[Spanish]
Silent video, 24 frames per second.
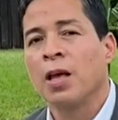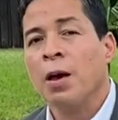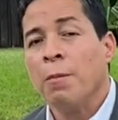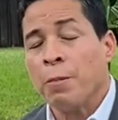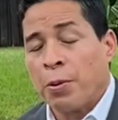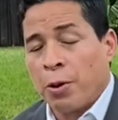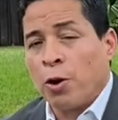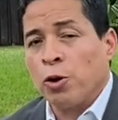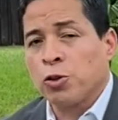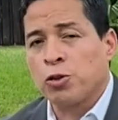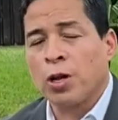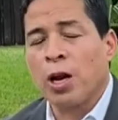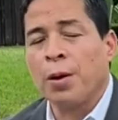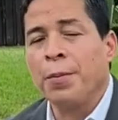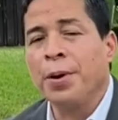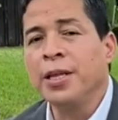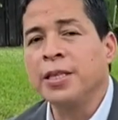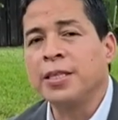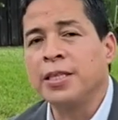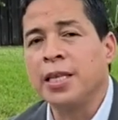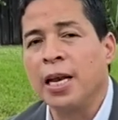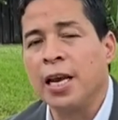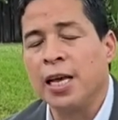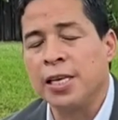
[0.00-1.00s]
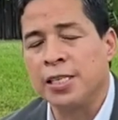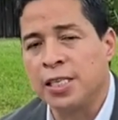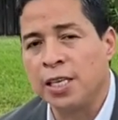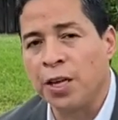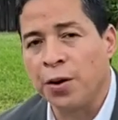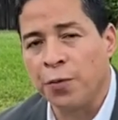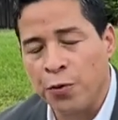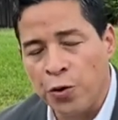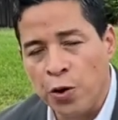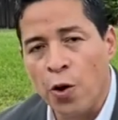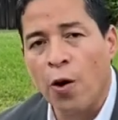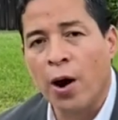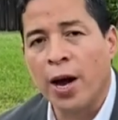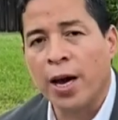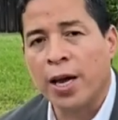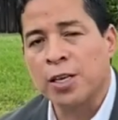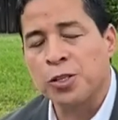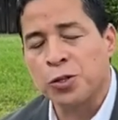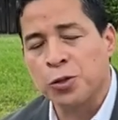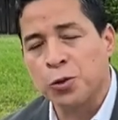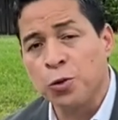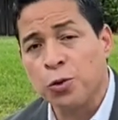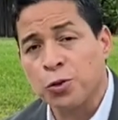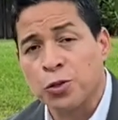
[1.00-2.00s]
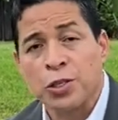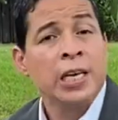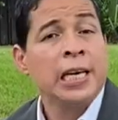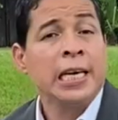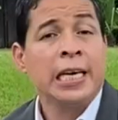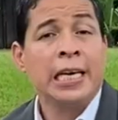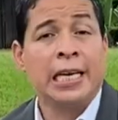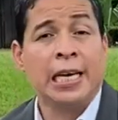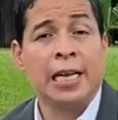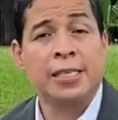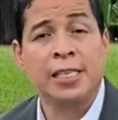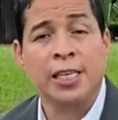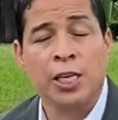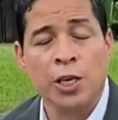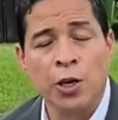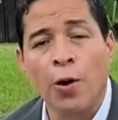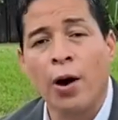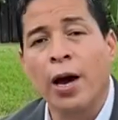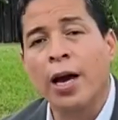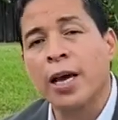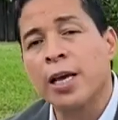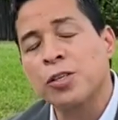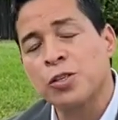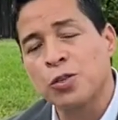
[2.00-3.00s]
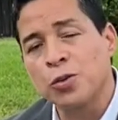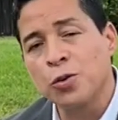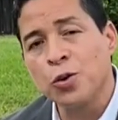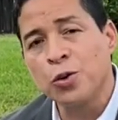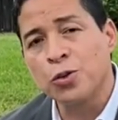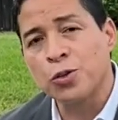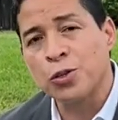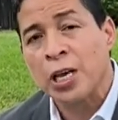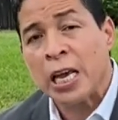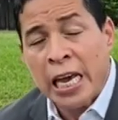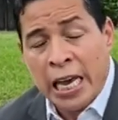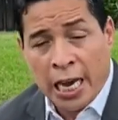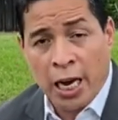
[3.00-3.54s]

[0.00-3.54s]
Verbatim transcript: Pero no solamente le sirvió a Jesús y le siguió a Jesús